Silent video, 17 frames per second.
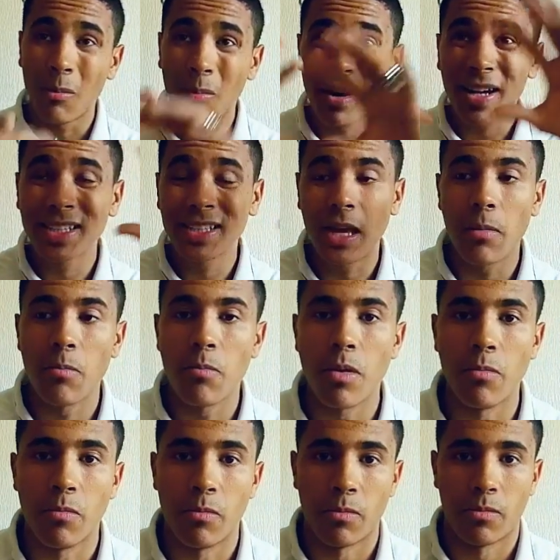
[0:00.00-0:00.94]
عمرك
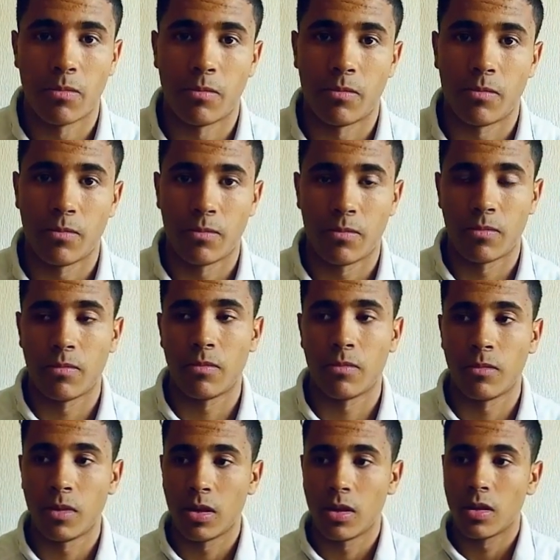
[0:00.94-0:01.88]
تعمم
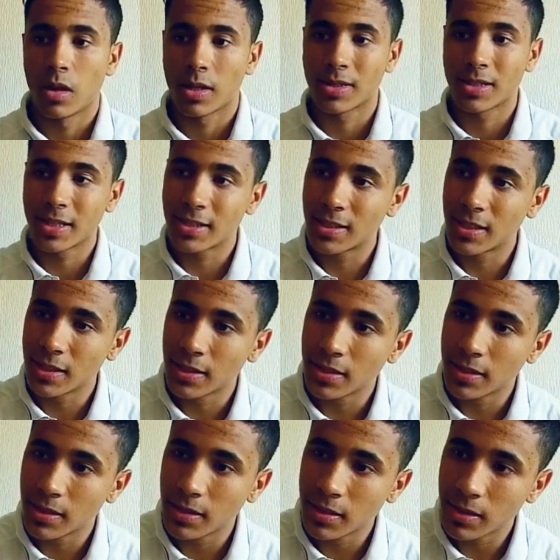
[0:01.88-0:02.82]
خصك
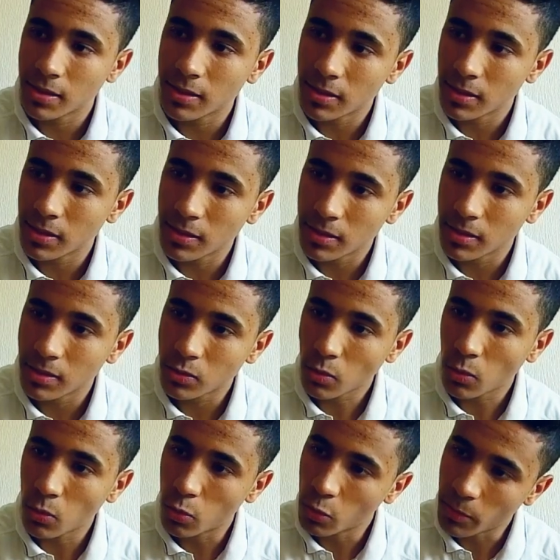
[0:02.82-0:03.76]

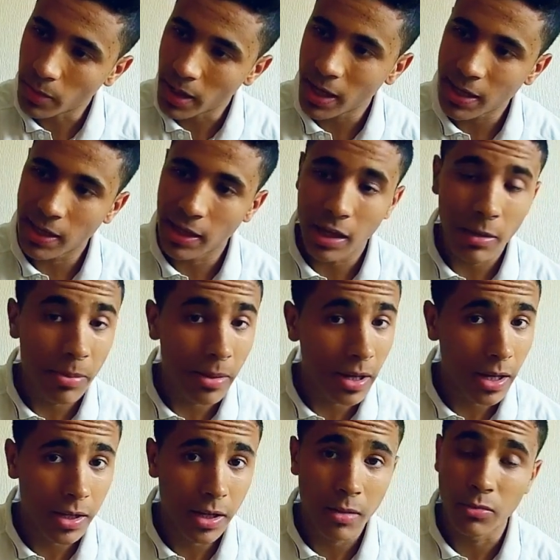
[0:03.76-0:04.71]
تقول لهم هاد اللعيبه
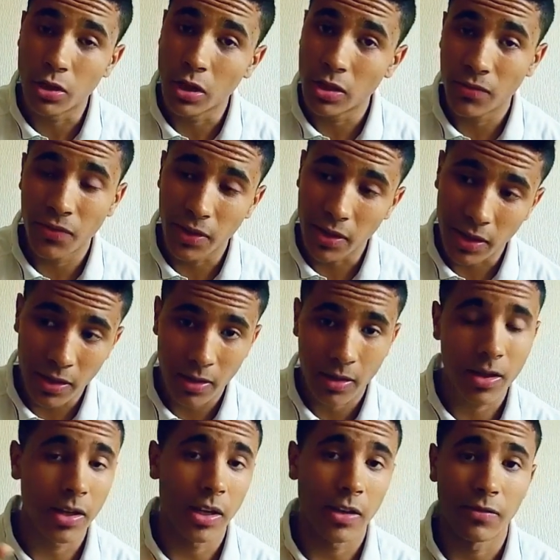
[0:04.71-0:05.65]
انا مجهد فيها
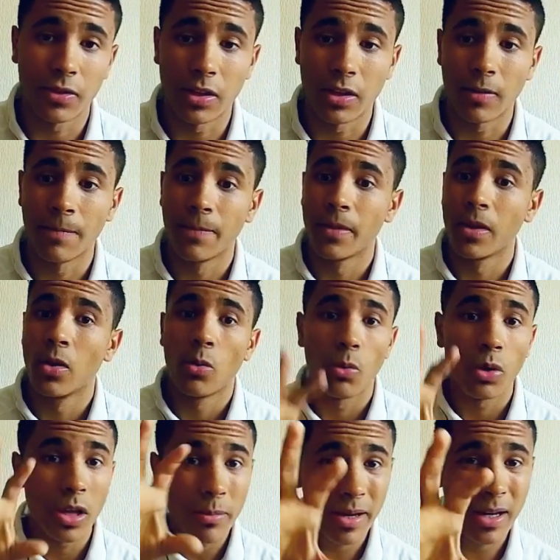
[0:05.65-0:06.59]
كنعرف نديرها
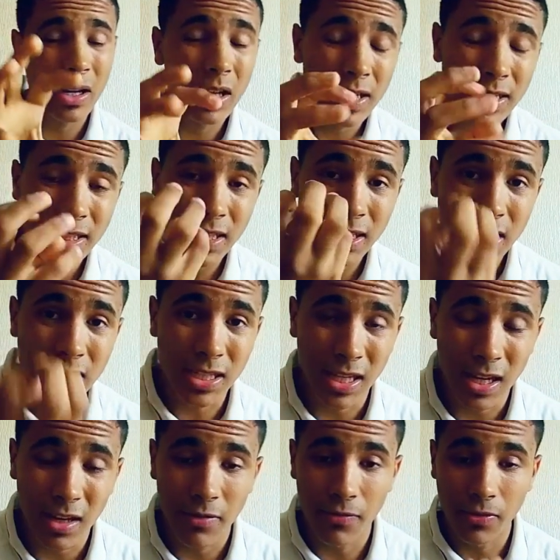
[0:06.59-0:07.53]
واللي اللي كنت انت
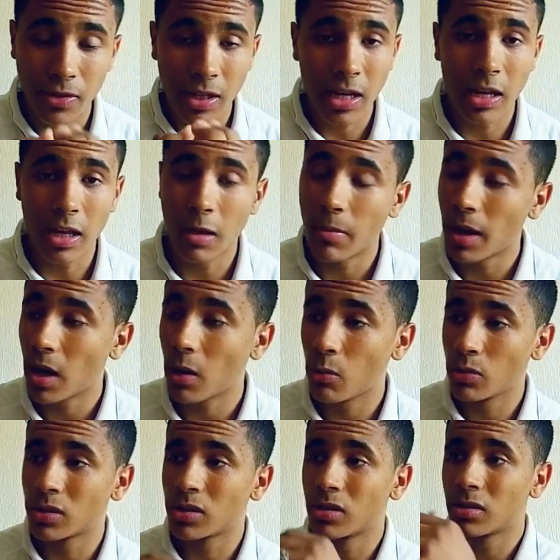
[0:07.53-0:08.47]
ضعيف في ديك اللعيبه
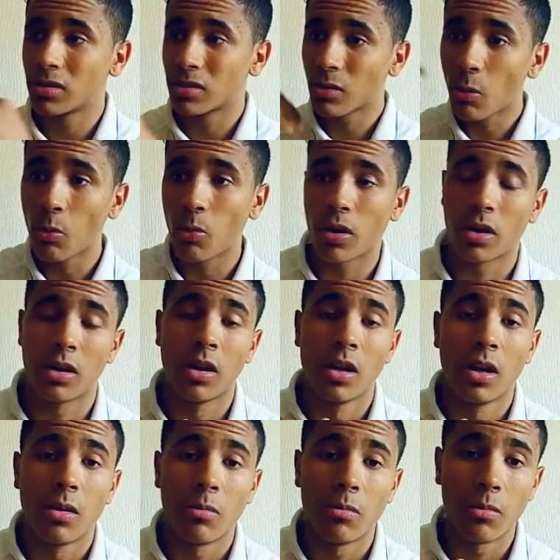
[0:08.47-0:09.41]
حاول تطور
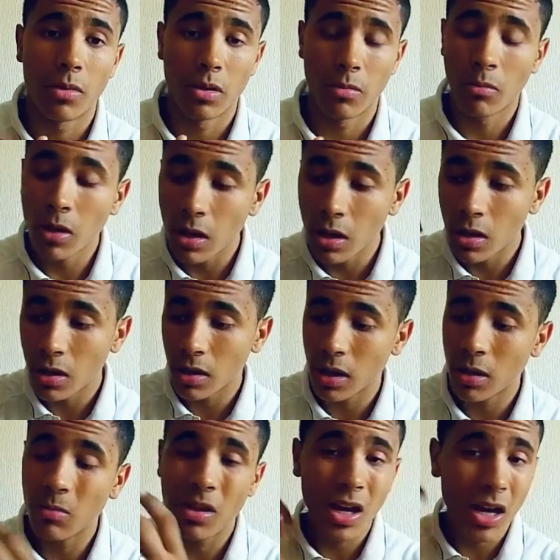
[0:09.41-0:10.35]
من
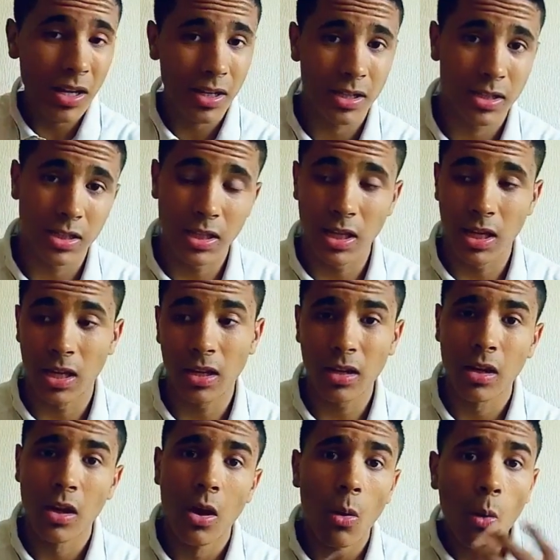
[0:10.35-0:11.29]
الامكانيات
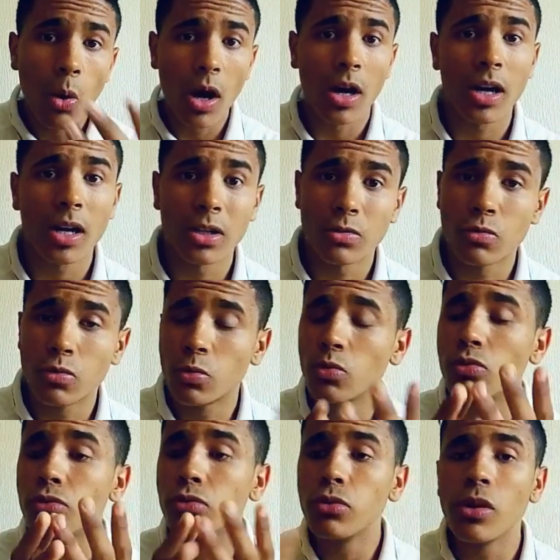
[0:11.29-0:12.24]
ديالك وهكا جو
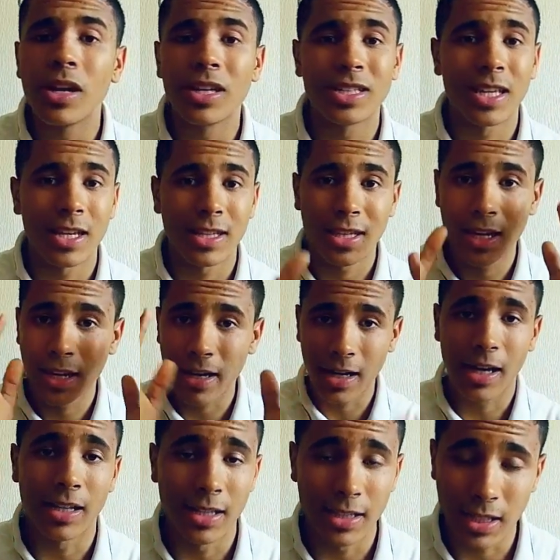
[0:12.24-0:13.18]
سو سيغ سيرتان
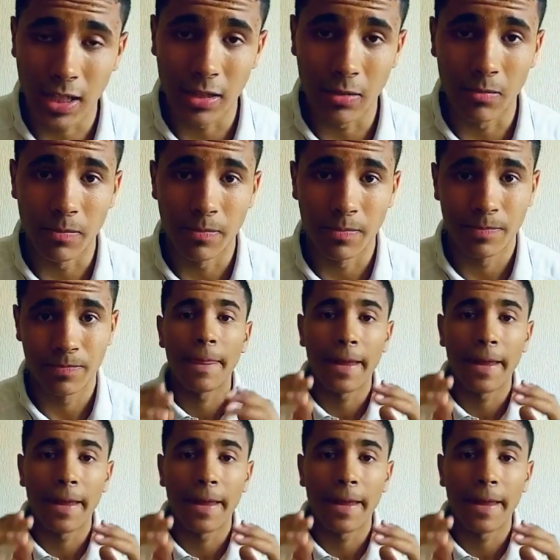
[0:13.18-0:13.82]
راك غادي تخدم